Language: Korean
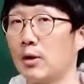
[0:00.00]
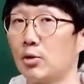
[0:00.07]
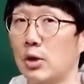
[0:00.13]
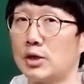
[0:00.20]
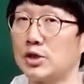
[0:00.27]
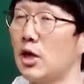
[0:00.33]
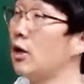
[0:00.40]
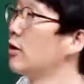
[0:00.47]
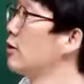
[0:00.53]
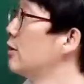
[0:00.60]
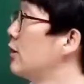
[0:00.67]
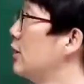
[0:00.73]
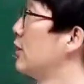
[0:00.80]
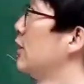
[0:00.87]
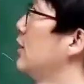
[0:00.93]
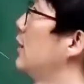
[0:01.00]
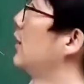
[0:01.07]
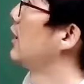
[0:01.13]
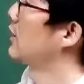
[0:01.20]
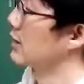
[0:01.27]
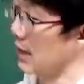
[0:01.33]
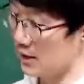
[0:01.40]
됐죠?
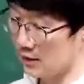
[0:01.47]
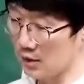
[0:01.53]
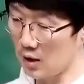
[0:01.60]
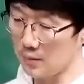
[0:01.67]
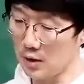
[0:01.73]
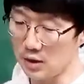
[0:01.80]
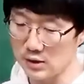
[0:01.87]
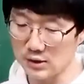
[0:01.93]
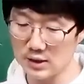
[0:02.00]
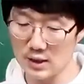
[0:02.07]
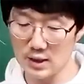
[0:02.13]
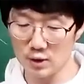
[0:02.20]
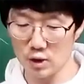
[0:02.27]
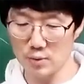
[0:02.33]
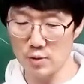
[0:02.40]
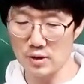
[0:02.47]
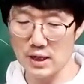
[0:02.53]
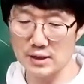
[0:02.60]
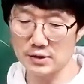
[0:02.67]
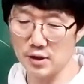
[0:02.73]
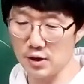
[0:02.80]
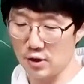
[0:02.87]
자, 그러면 이제
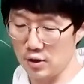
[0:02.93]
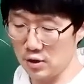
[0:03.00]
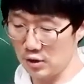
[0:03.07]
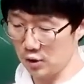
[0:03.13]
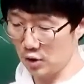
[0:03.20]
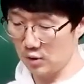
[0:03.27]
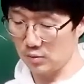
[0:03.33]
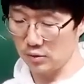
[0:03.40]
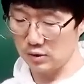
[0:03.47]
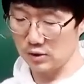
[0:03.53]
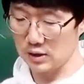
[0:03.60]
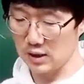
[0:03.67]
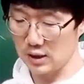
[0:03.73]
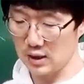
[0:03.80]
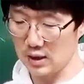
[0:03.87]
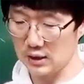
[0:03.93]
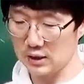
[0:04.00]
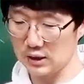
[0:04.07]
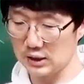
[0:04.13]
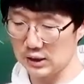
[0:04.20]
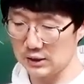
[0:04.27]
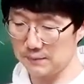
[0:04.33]
넘어가서요. 여러분
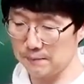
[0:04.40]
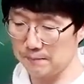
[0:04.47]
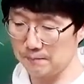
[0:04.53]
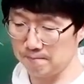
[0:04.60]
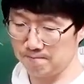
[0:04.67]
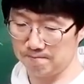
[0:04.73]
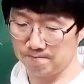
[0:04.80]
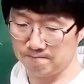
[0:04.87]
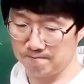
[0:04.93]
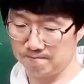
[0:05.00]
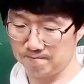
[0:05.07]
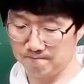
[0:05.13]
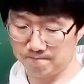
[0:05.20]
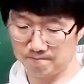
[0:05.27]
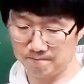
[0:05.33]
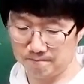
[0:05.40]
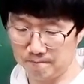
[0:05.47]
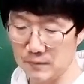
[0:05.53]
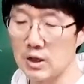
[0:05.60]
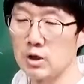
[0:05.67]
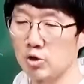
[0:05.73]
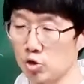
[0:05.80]
책1
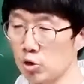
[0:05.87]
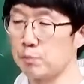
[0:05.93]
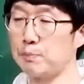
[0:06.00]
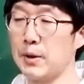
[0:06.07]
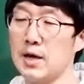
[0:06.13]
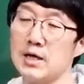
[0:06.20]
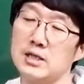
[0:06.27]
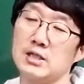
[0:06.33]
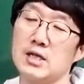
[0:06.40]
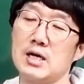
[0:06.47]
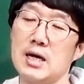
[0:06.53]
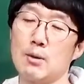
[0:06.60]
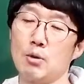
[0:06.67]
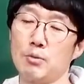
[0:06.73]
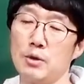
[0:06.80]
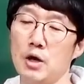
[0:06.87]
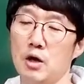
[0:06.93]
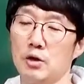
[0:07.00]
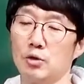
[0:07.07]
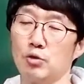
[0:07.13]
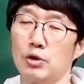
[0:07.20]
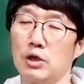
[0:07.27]
6페이지에 음,
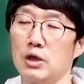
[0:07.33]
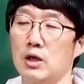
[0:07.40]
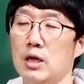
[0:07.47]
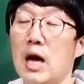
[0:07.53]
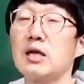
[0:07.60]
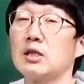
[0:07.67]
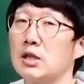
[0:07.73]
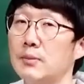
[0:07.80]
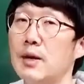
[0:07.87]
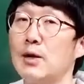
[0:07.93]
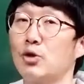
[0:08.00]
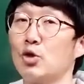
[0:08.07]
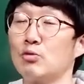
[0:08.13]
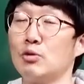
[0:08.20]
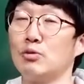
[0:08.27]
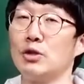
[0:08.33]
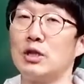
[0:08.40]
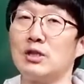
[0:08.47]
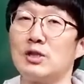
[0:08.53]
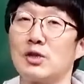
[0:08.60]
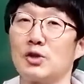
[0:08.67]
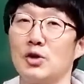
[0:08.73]
가보면 우리 학습활동 부분이
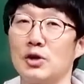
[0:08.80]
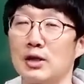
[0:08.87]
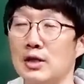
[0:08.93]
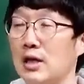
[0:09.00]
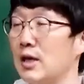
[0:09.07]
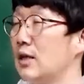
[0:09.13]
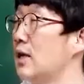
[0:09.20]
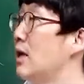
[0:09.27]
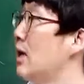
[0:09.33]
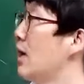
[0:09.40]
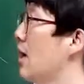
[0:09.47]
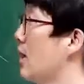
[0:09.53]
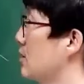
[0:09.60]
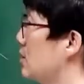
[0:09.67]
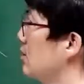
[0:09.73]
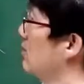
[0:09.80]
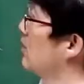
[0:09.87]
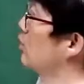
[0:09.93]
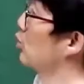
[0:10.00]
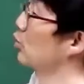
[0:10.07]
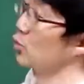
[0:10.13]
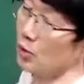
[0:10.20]
있을 거니까
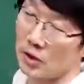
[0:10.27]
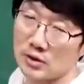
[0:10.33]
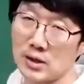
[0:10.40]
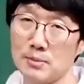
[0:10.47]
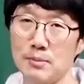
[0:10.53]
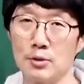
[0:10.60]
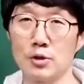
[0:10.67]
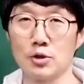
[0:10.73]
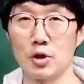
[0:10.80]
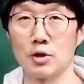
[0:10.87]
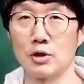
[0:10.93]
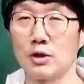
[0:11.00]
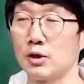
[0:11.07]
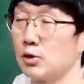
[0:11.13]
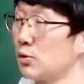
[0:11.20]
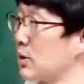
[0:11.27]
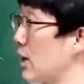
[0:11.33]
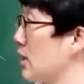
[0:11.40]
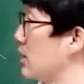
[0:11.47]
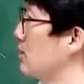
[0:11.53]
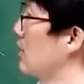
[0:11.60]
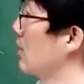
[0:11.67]
학습활동 통해서 한 번 더 정리를 좀
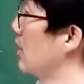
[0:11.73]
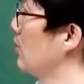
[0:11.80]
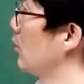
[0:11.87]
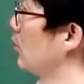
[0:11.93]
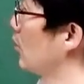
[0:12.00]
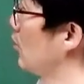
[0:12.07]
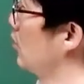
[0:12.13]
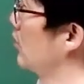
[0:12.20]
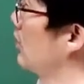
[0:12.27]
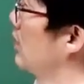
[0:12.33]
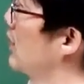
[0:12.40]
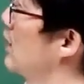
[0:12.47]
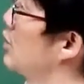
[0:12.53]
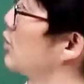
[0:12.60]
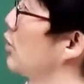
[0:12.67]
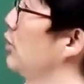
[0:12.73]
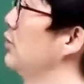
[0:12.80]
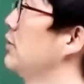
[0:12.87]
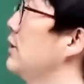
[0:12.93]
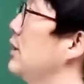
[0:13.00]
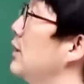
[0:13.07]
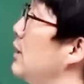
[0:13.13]
깔끔하게 해보도록 하죠.
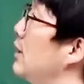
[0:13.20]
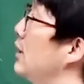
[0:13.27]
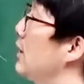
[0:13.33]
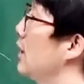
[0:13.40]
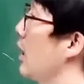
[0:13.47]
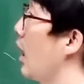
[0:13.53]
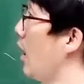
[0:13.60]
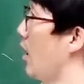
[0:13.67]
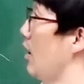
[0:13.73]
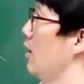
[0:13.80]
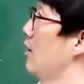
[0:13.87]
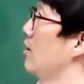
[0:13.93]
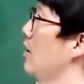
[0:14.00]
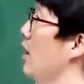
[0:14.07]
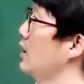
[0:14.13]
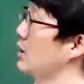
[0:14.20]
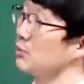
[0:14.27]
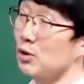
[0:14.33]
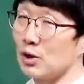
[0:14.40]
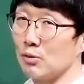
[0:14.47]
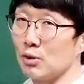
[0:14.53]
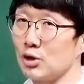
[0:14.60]
어! 핵심
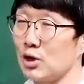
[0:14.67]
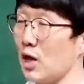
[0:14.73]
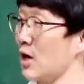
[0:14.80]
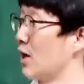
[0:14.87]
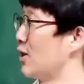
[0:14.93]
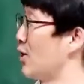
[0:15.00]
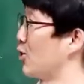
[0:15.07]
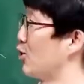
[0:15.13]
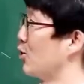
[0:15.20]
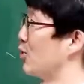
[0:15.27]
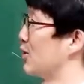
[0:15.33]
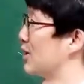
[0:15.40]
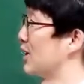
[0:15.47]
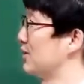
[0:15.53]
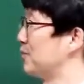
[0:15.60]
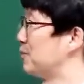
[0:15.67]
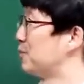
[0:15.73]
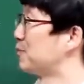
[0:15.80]
명예 문제 해야겠네요. 그러고 보니까.